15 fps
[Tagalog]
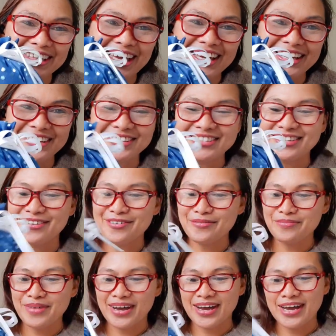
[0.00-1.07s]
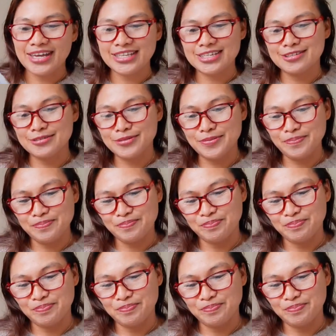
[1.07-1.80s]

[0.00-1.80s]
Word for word: Thank you so much. Oops.